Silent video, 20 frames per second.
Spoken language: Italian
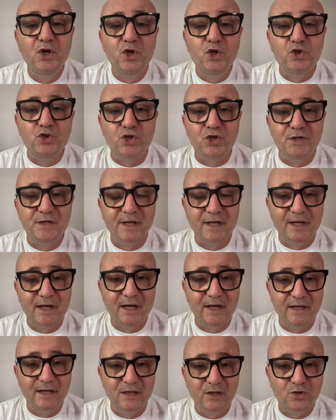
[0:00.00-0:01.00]
ci sarà
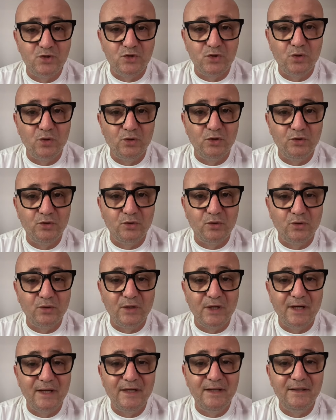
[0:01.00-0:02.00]
il solito
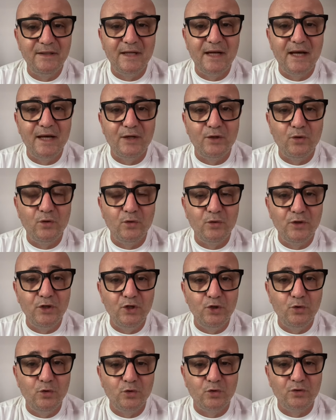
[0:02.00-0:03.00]
calendario
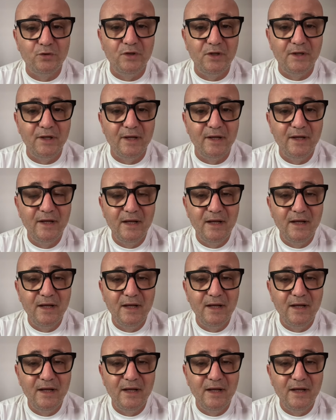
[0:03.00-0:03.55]
in ordine